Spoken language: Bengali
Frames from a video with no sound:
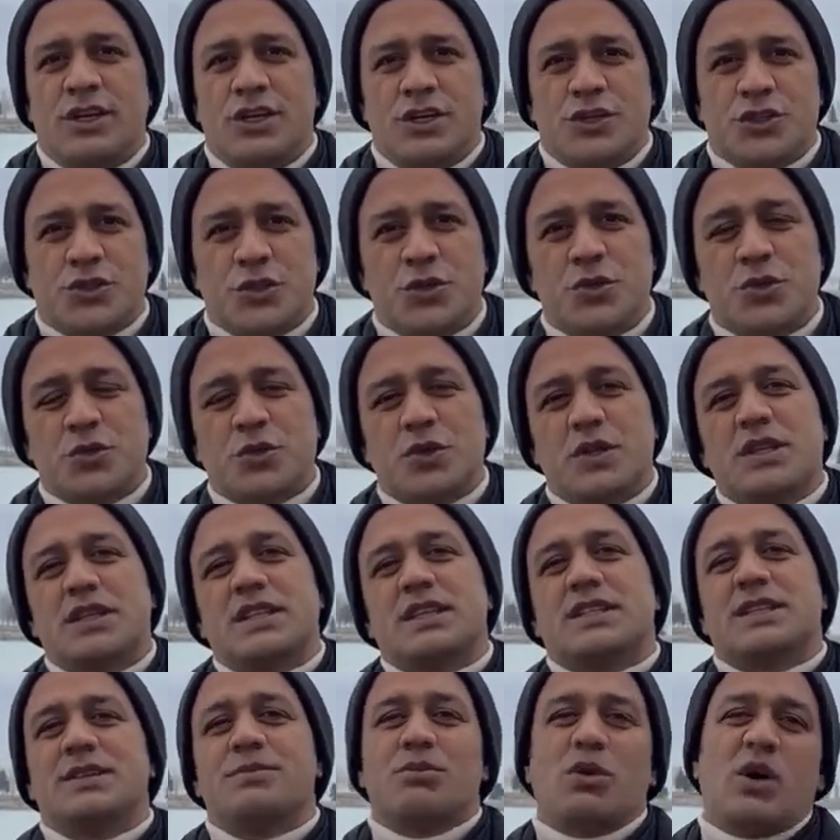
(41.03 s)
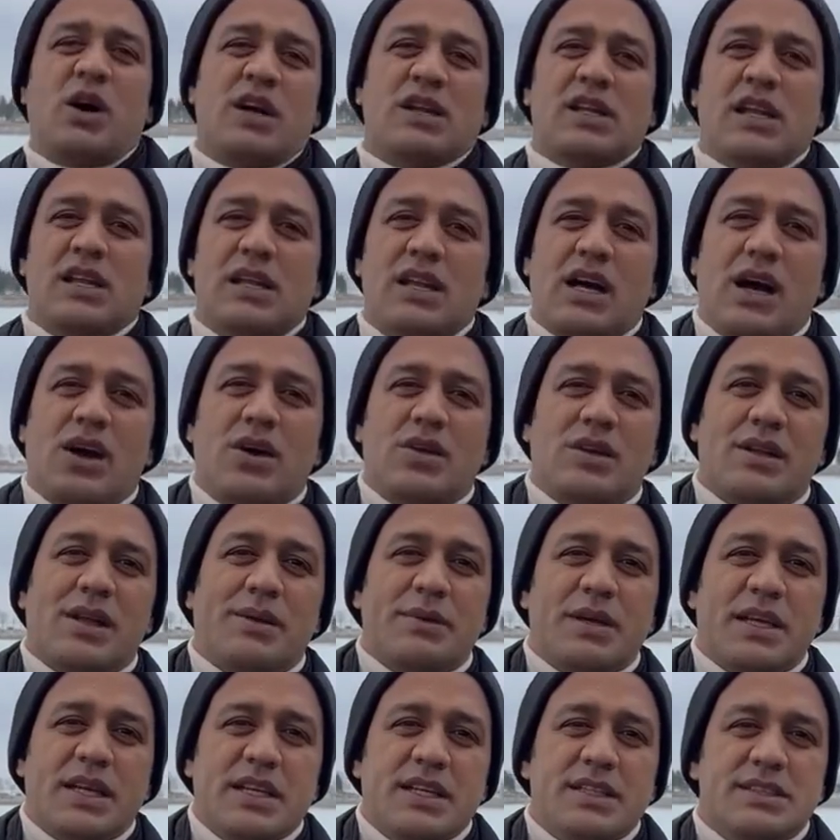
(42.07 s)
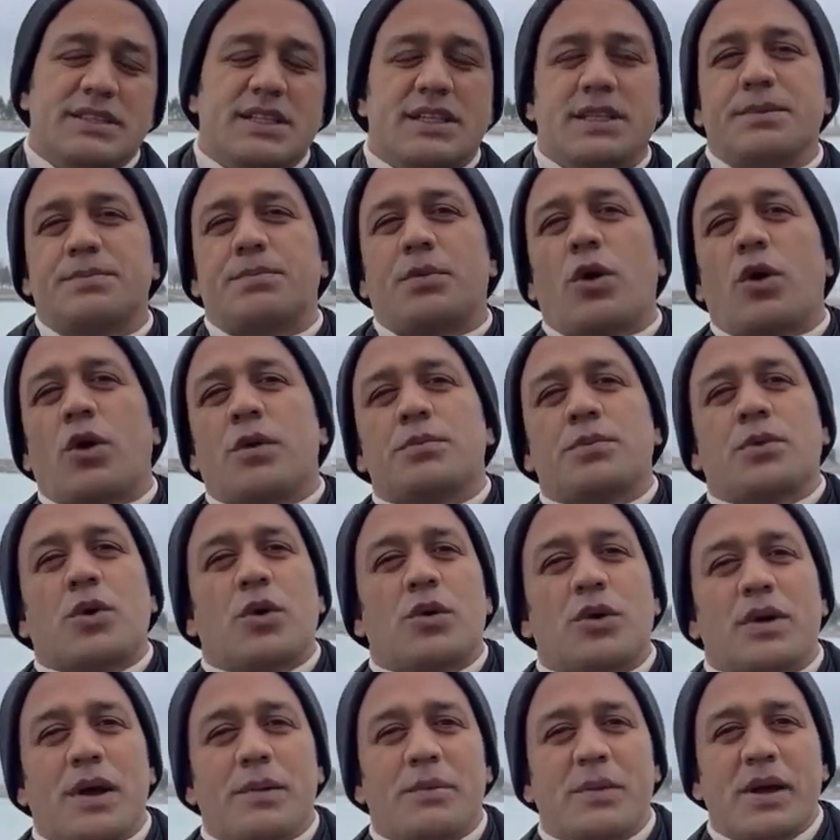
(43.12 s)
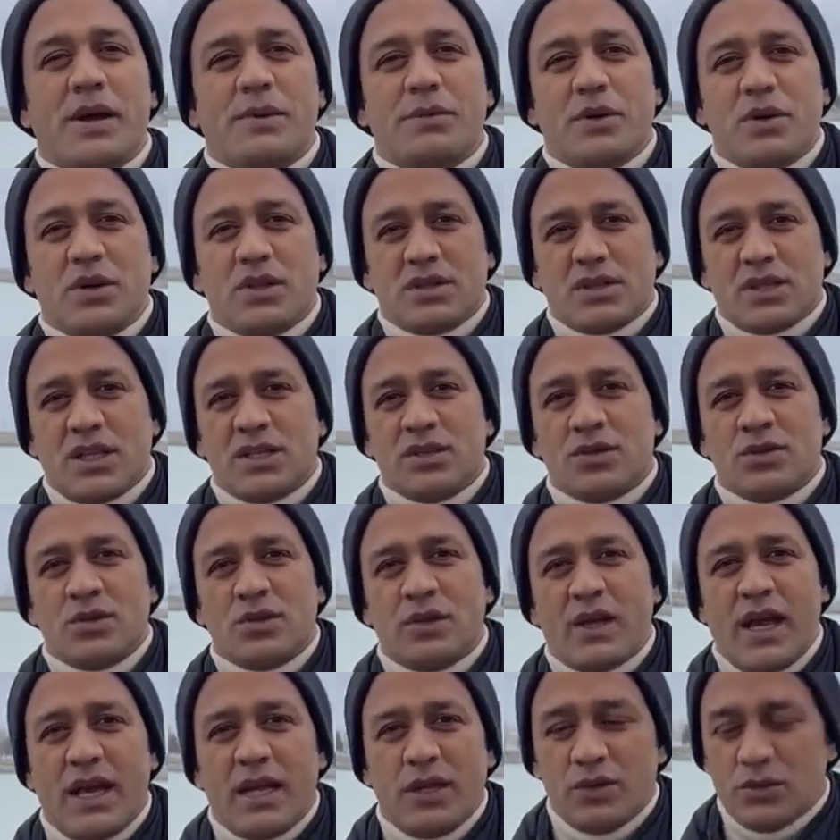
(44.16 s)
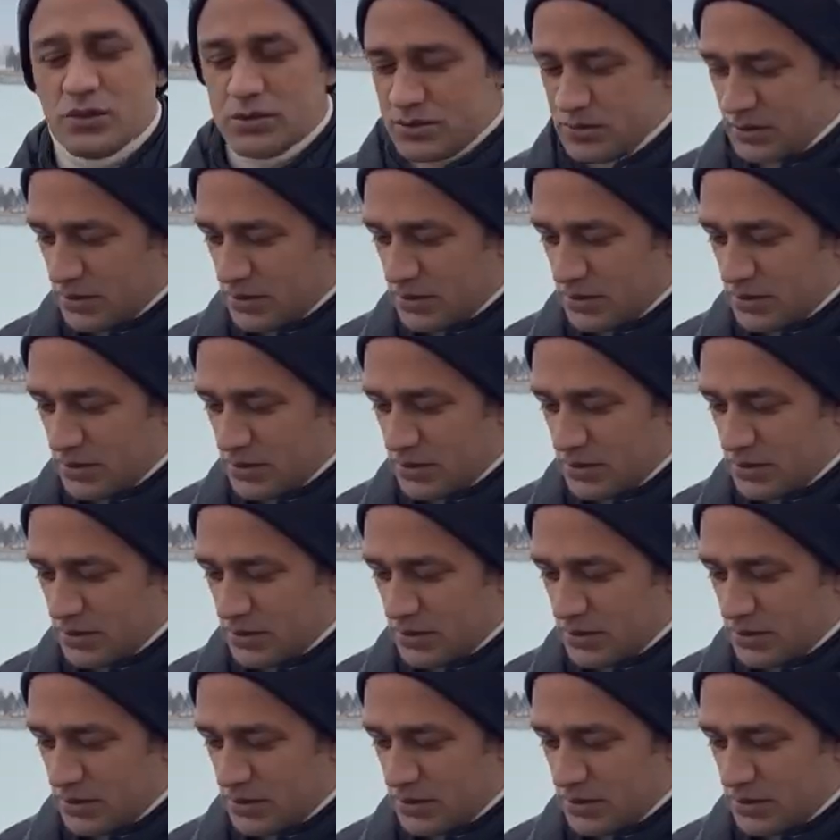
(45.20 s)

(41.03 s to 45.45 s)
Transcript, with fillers: শুরু করিতেছি মহান আল্লাহর নামে যিনি পরম করুণাময় এবং অত্যন্ত দয়ালু